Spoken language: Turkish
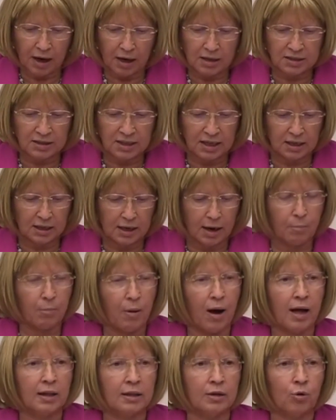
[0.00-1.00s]
kanserine
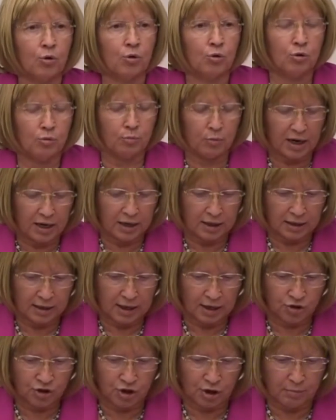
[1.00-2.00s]
bağlı ölümlerin
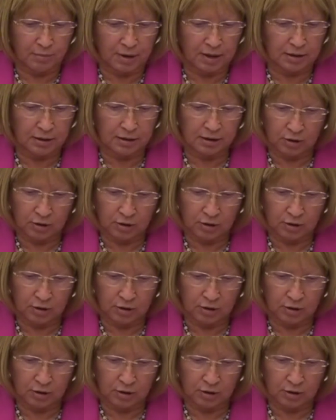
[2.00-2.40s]
geçilme,